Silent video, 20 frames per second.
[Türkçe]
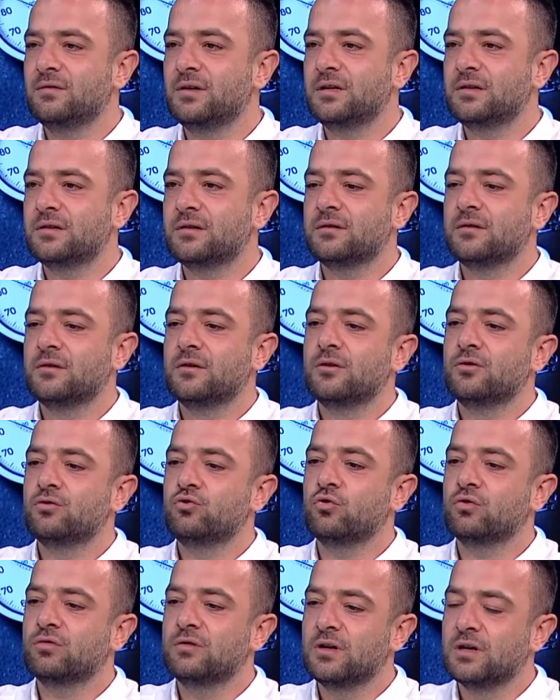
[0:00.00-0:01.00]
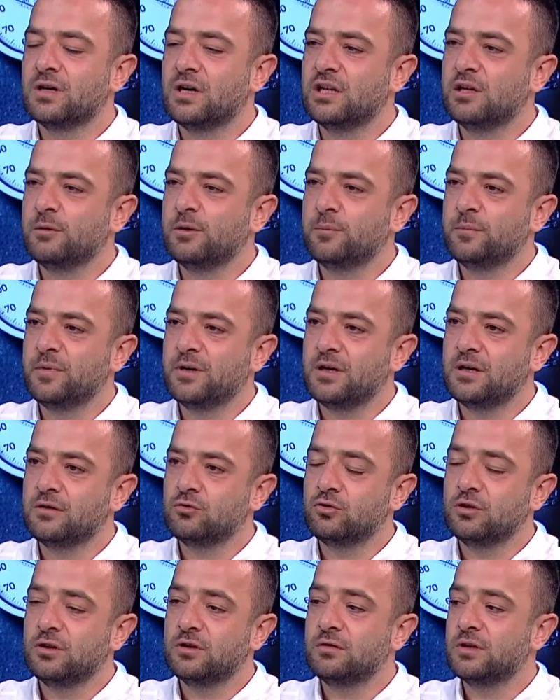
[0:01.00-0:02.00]
var. Çok daha kalabalık bir
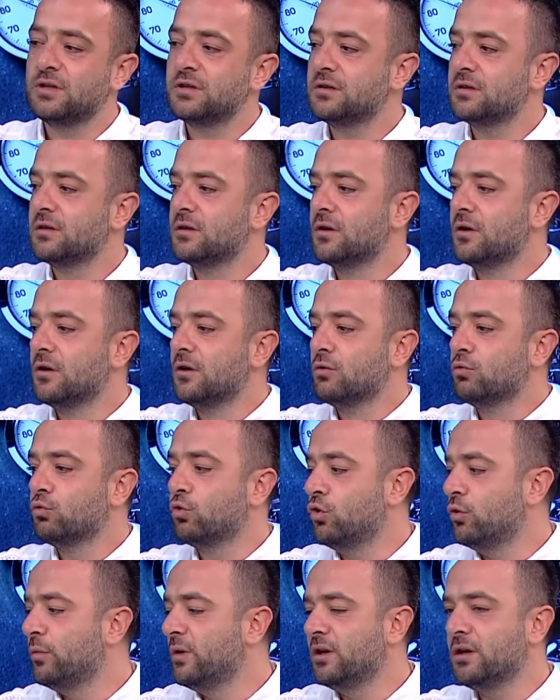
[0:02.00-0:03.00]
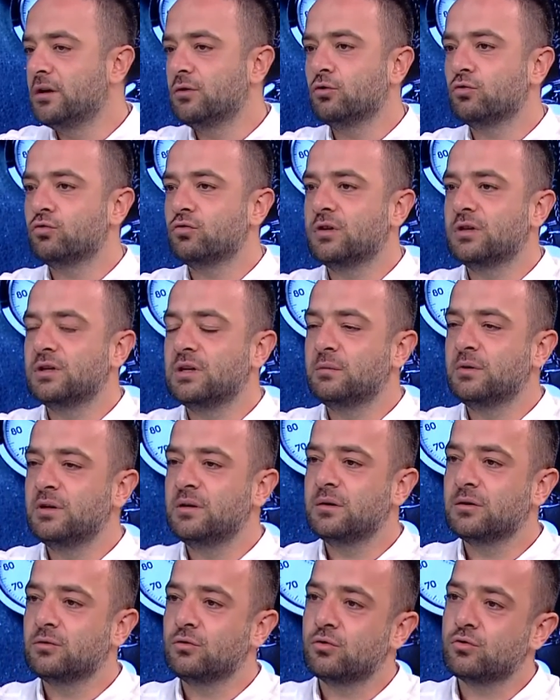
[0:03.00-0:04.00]
kadroları var. Kulübelerinde oturan adamlara
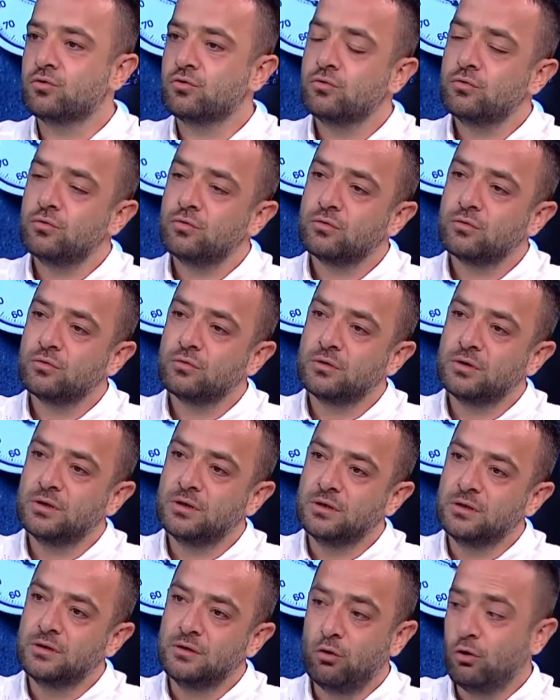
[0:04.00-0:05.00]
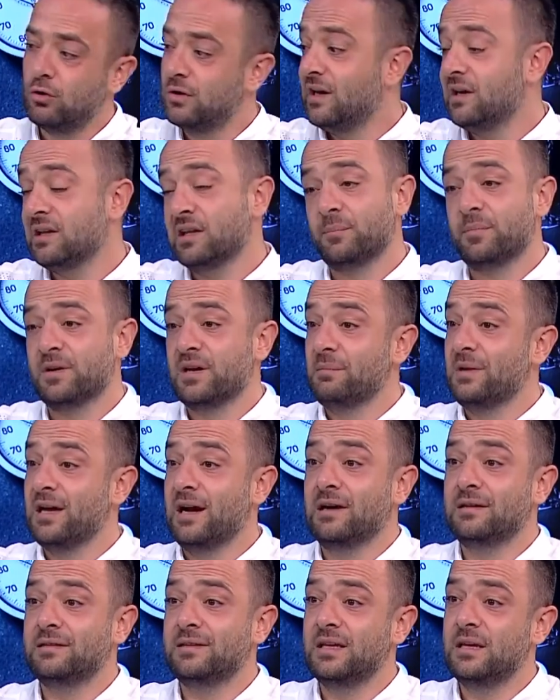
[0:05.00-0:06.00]
bakıyorsun ee, onlar da Premier
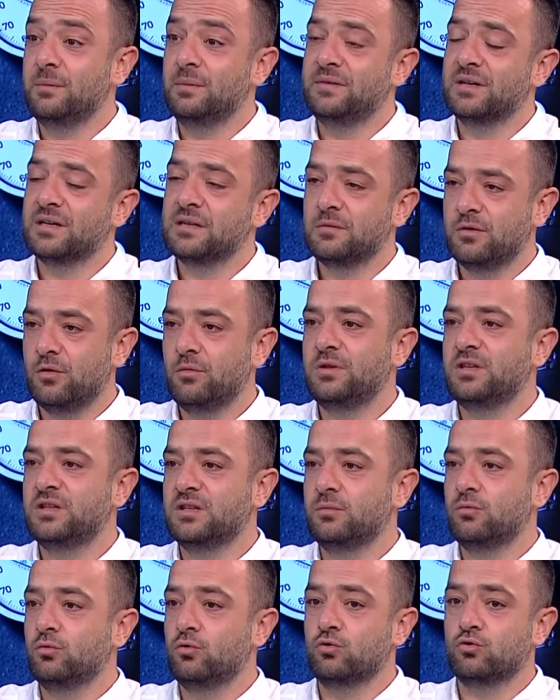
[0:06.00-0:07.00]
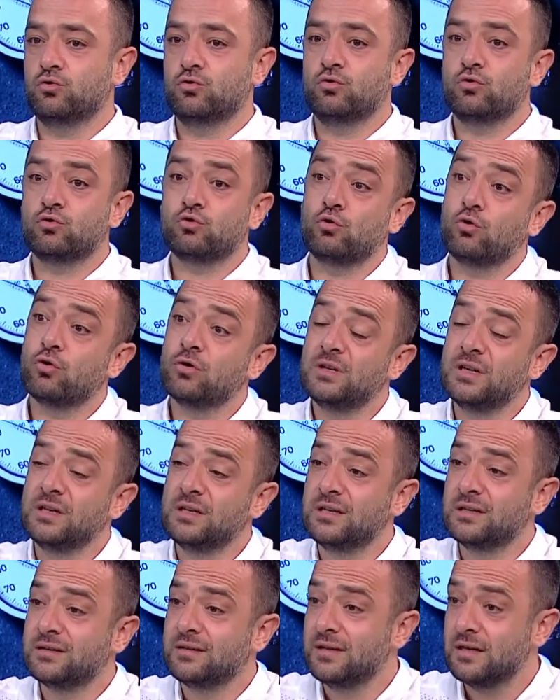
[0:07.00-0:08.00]
Lig'de iyi bir takım yapabilir gibi gözüküyor. Sonradan
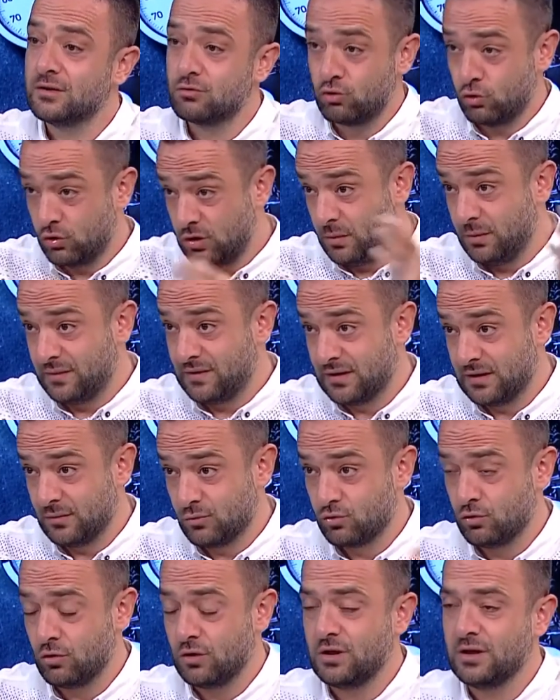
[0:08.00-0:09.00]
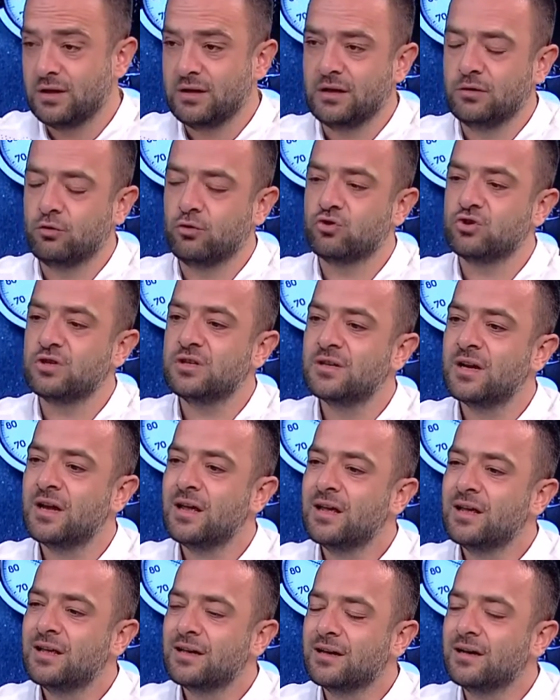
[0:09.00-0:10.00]
girdiler. Çok iyi bir takım sonradan giren oyuncular.
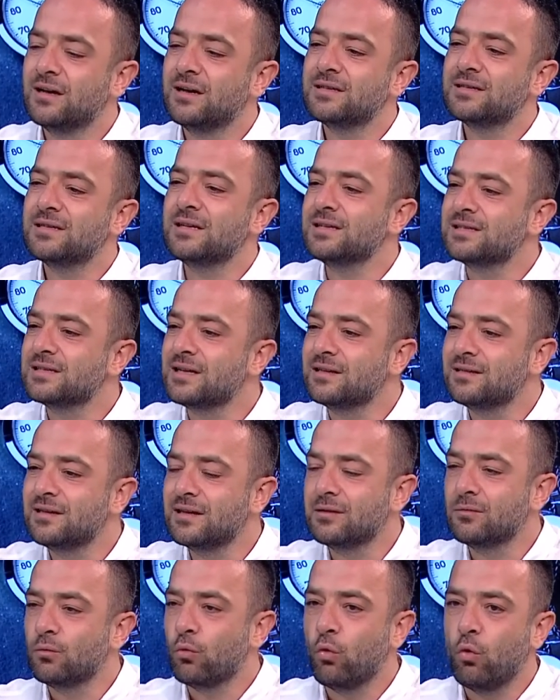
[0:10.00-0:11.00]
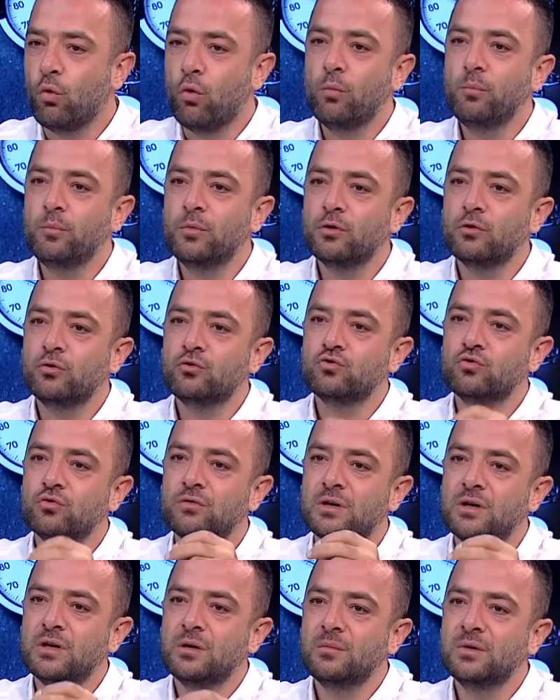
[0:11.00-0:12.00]
Galatasaray zaten 11 oyuncuyu
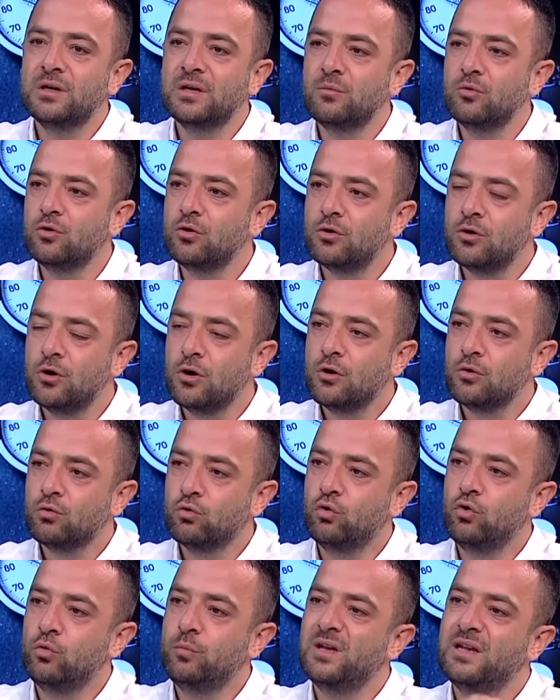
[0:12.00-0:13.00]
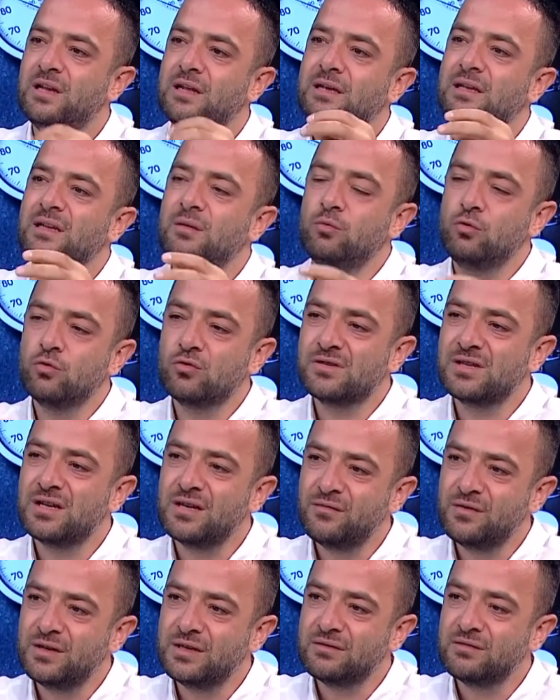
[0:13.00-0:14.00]
tamamlayamıyor. Kulübeyle ilgili büyük
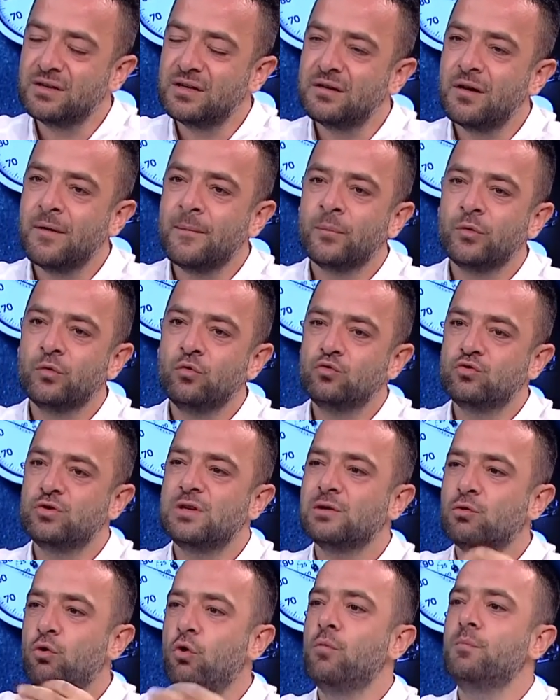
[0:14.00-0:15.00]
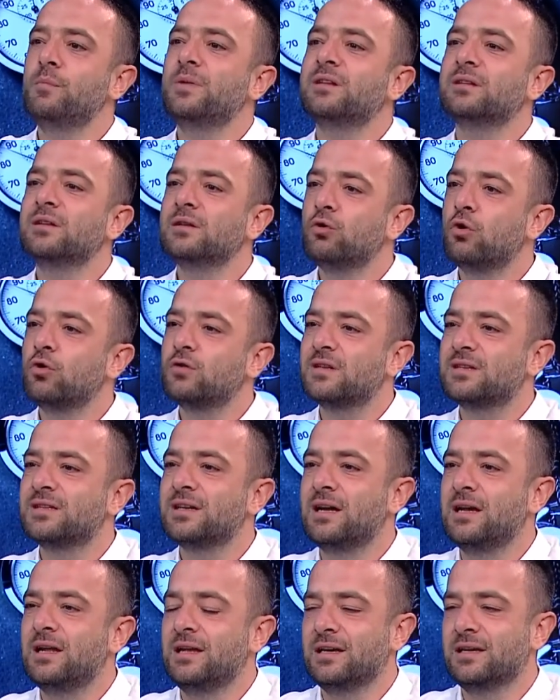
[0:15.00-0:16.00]
zafiyet var. Üstelik 11'inde de orta
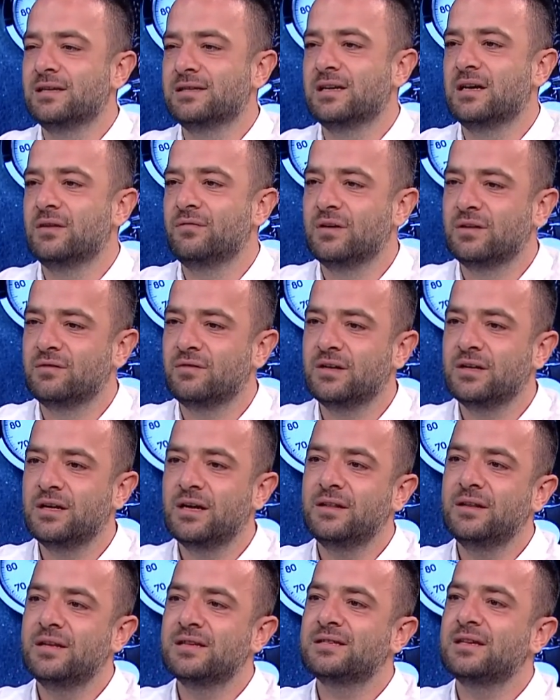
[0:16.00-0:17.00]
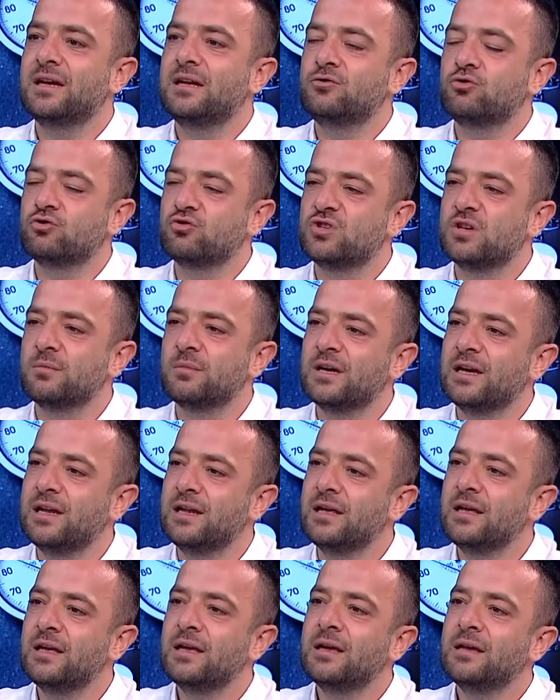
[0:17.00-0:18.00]
sahayla ilgili zafiyet var. Yani ne Selçuk
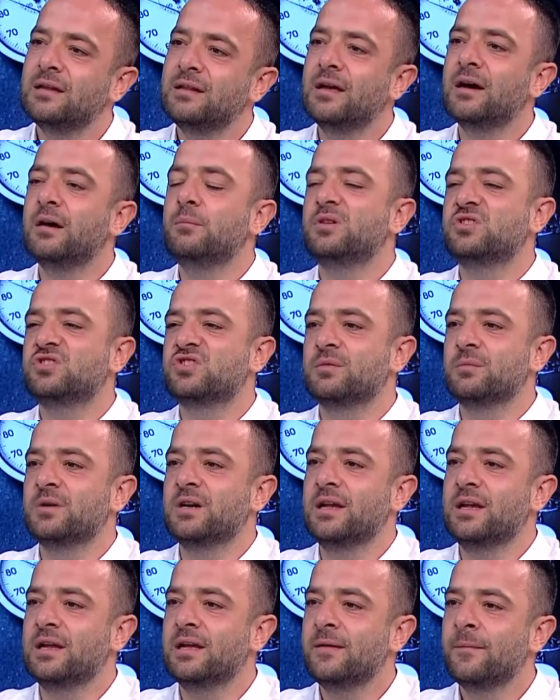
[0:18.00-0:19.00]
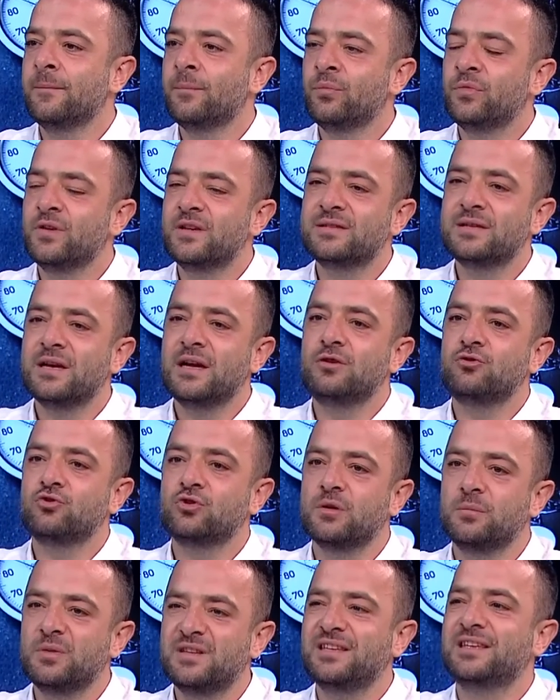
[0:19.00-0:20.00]
Cemaili, ne Hamit Cemaili, ne Selçuk
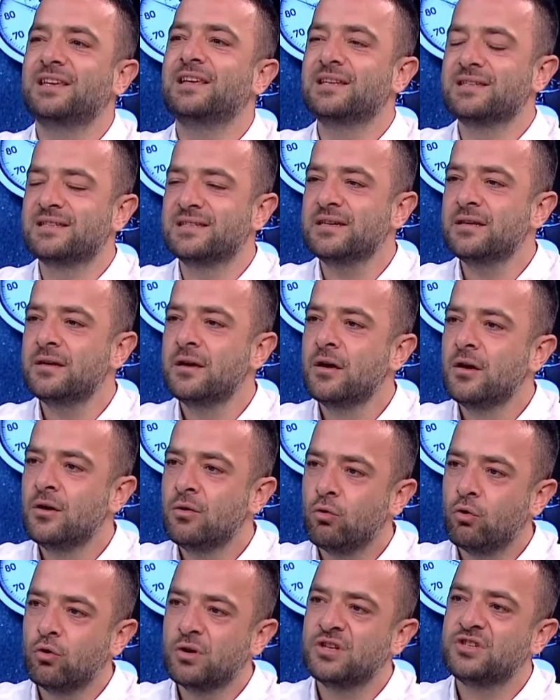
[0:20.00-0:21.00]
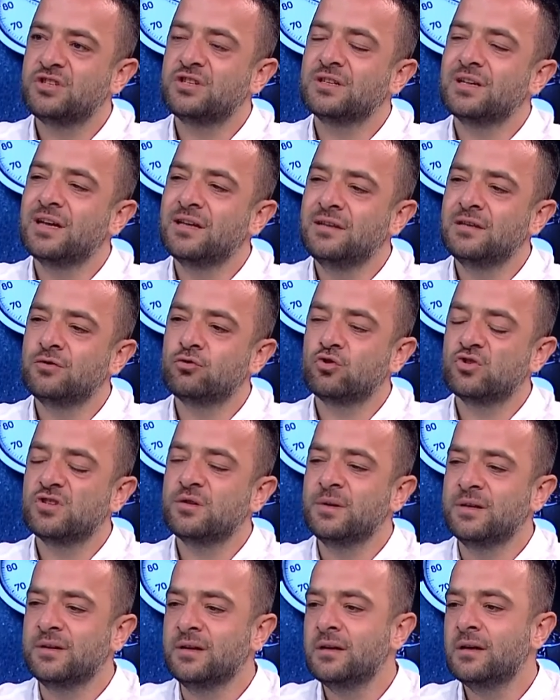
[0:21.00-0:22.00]
Hamit ikilisi o geçirgenliği
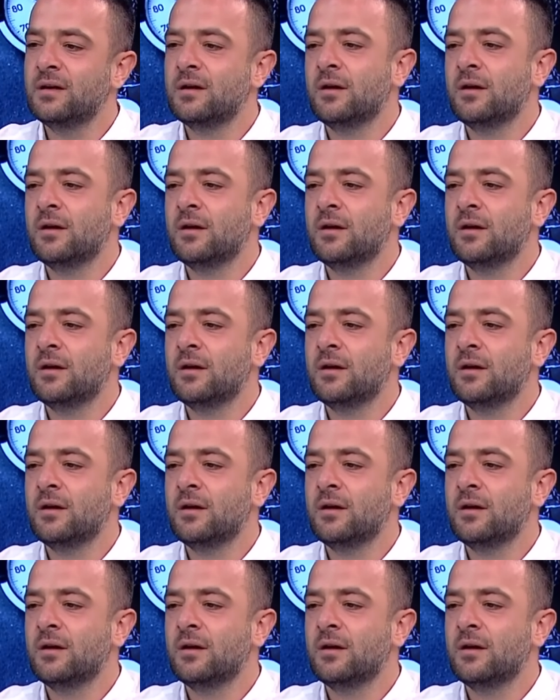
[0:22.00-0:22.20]
çözemedi.